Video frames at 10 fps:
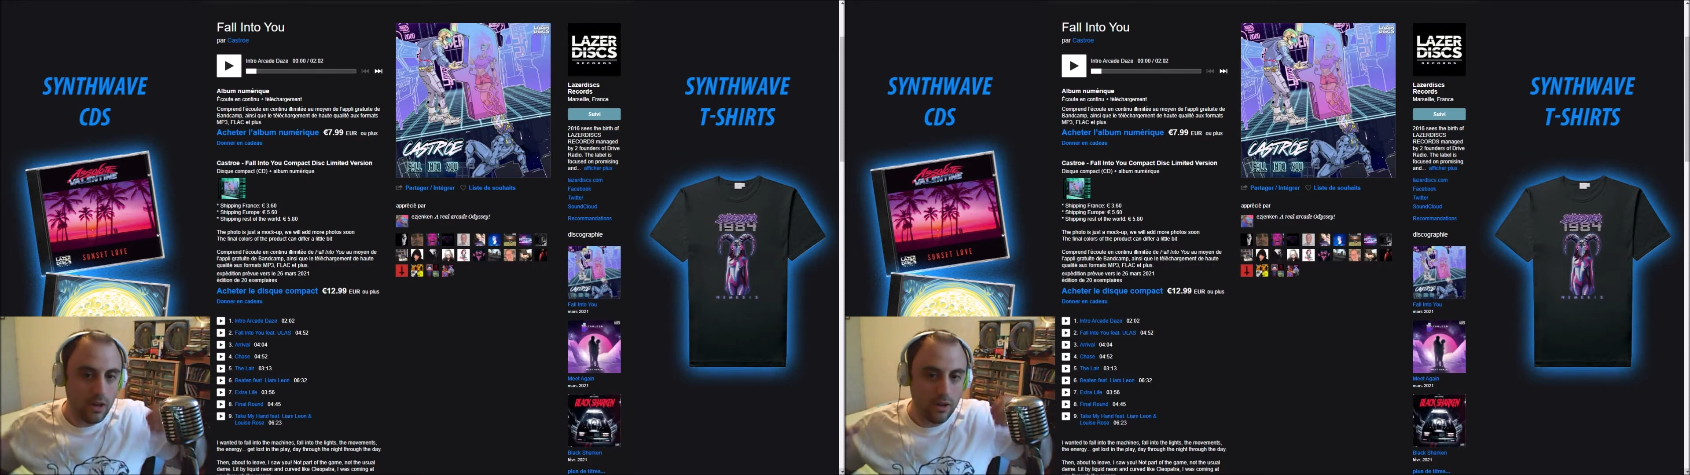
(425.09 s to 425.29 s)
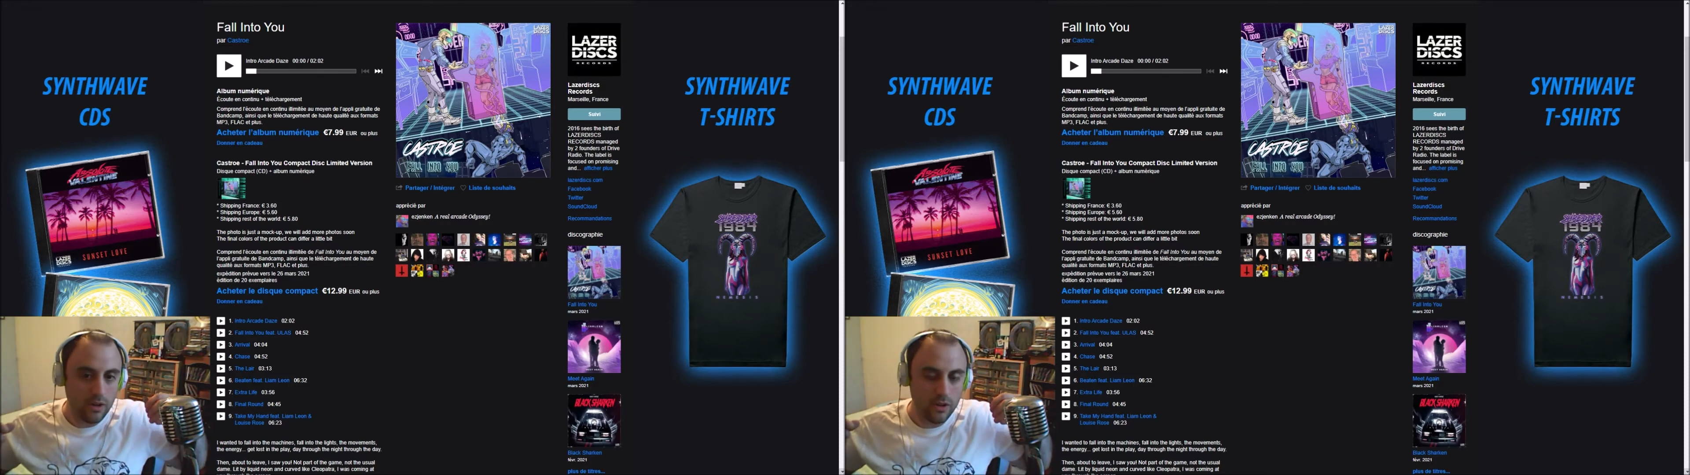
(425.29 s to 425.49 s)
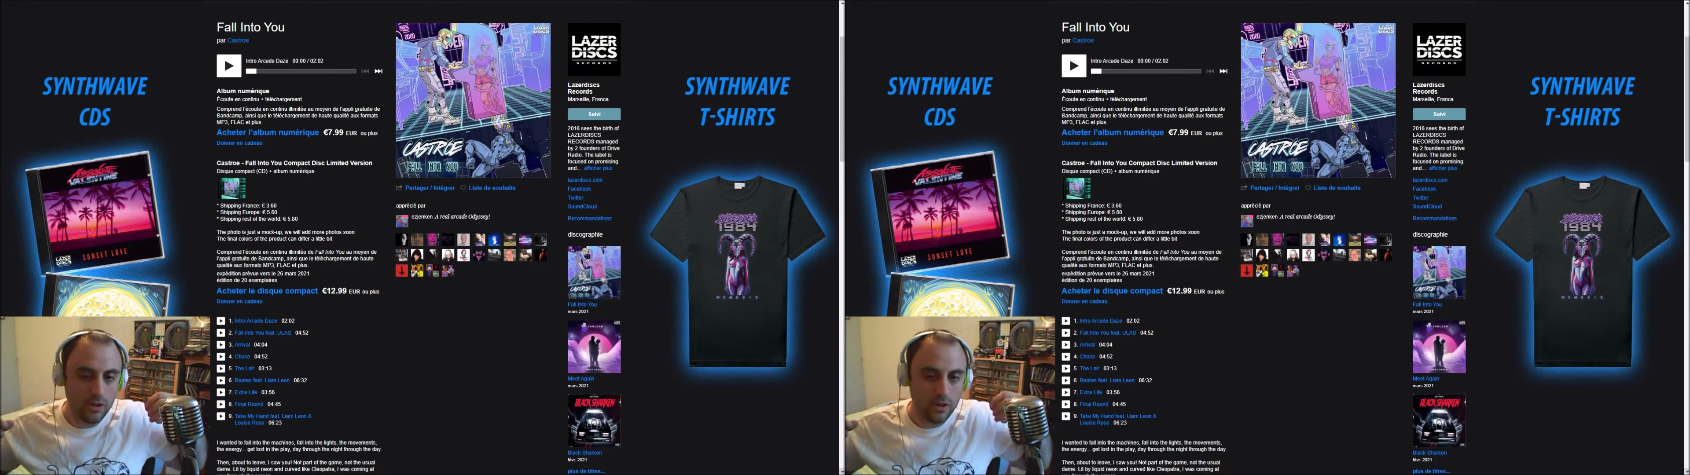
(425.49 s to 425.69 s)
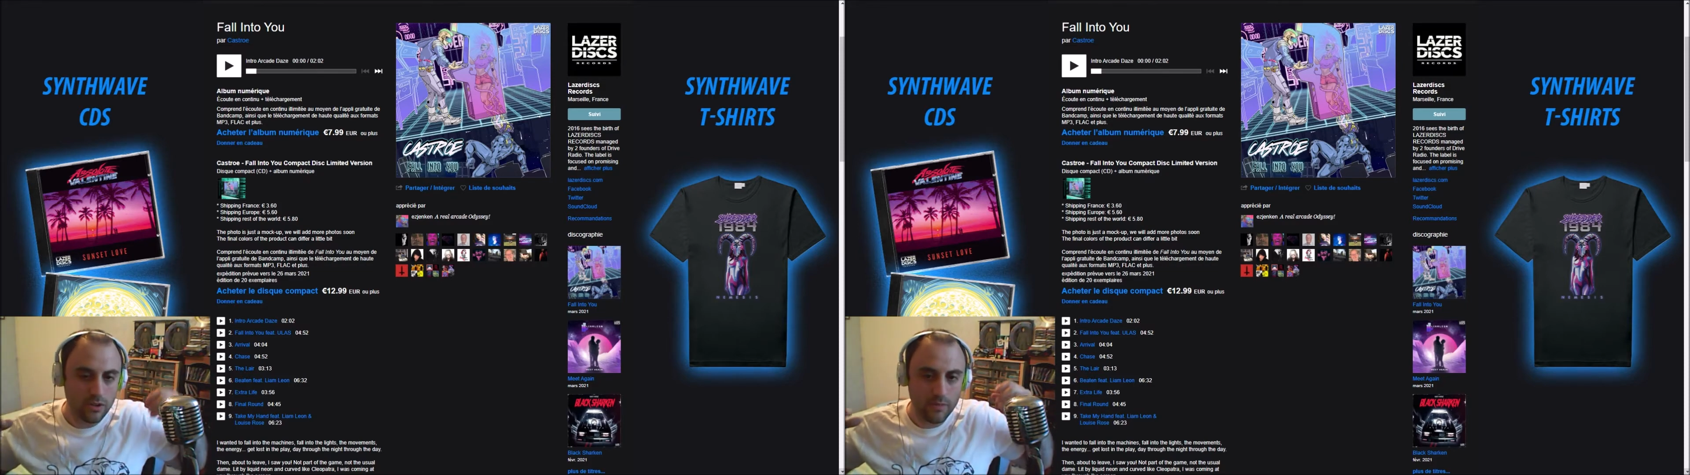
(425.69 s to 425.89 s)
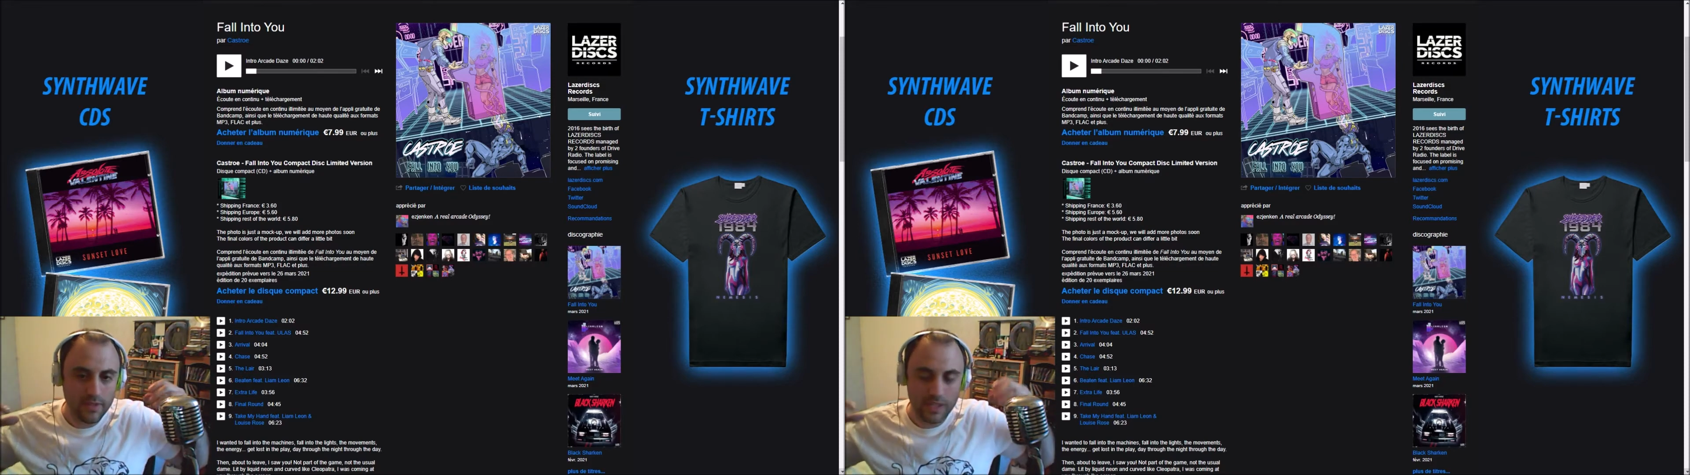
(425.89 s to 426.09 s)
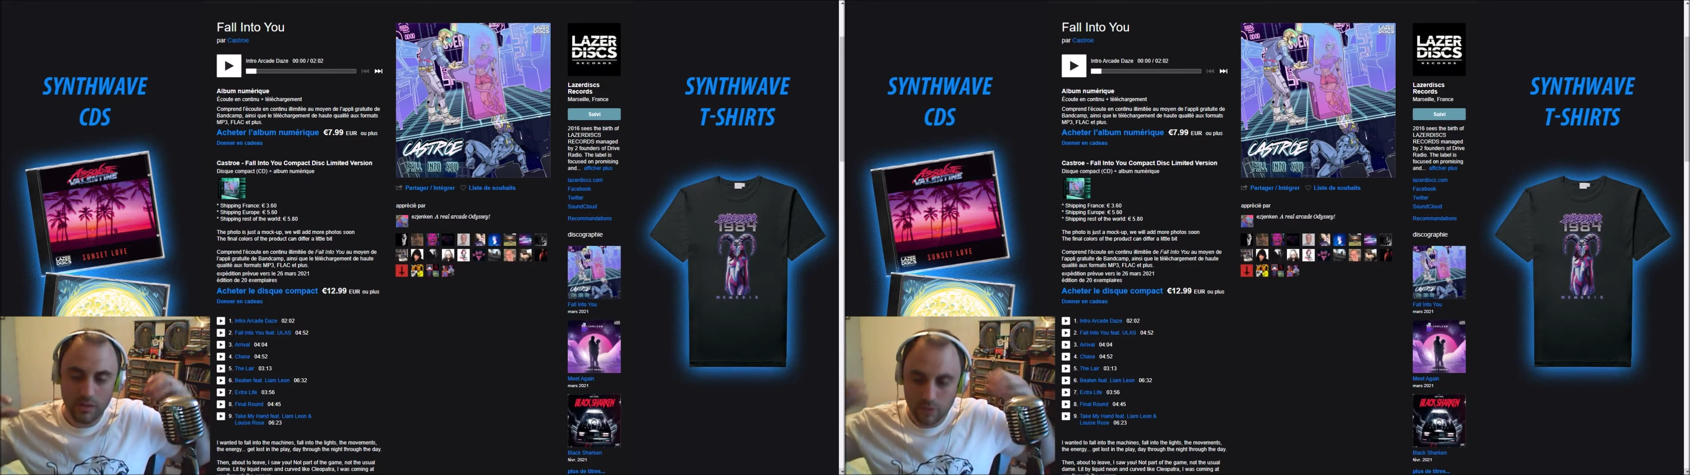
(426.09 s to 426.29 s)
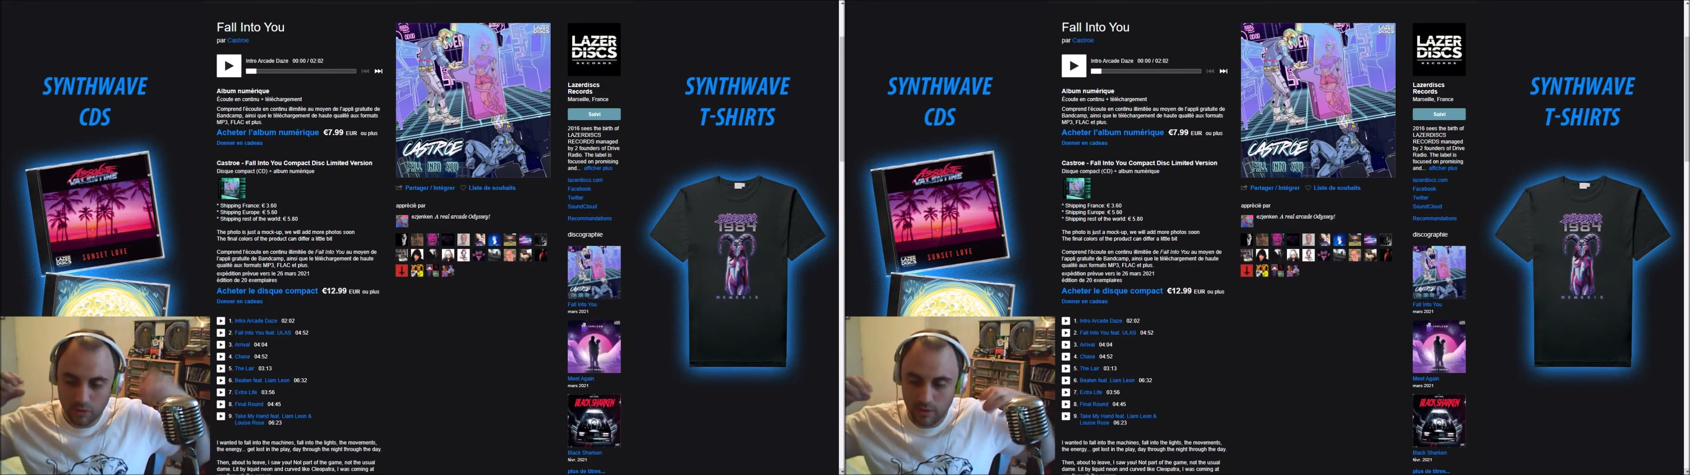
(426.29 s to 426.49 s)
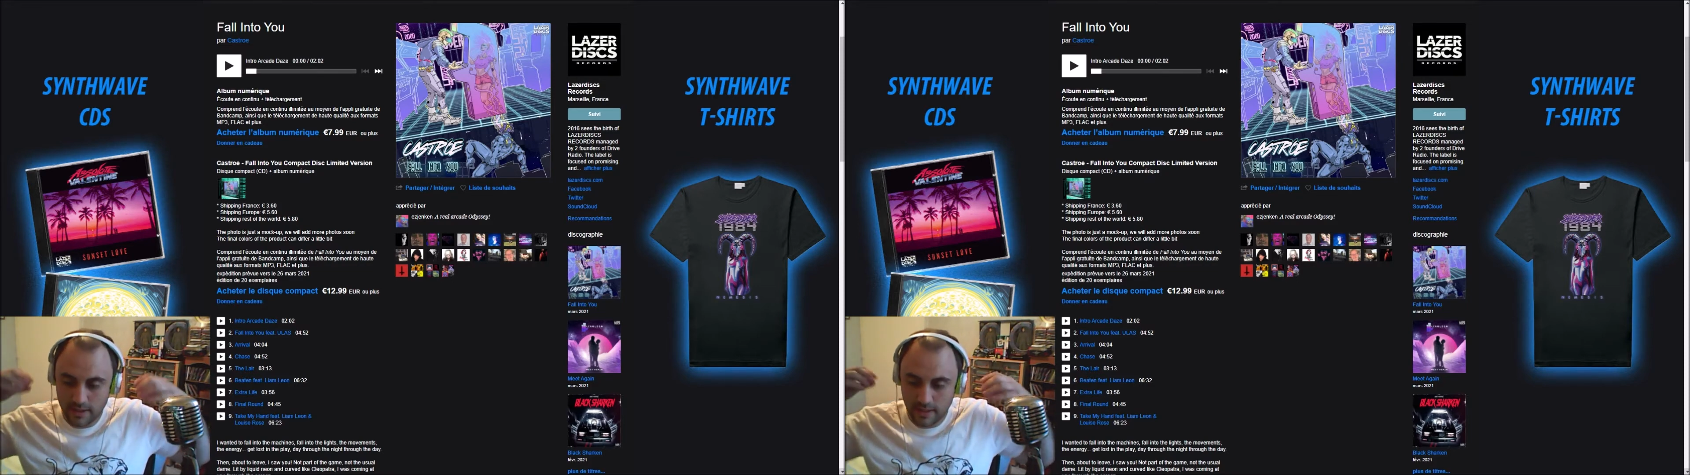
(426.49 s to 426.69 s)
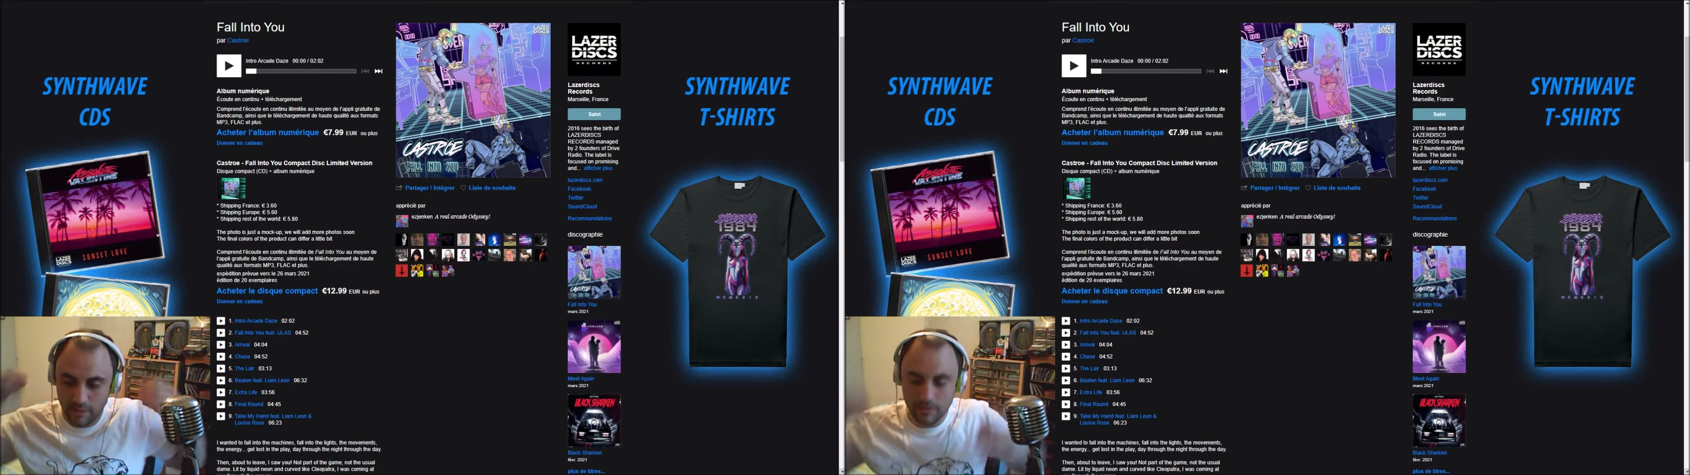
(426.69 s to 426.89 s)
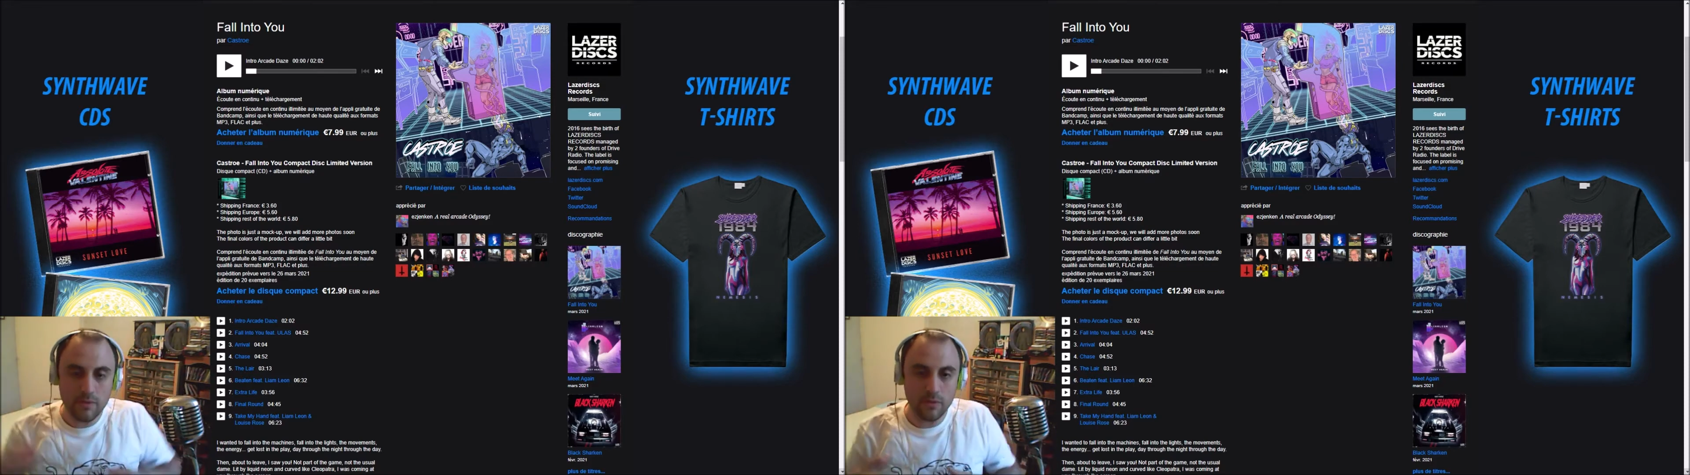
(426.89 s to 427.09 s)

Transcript: euh, comme si le son était terminé mais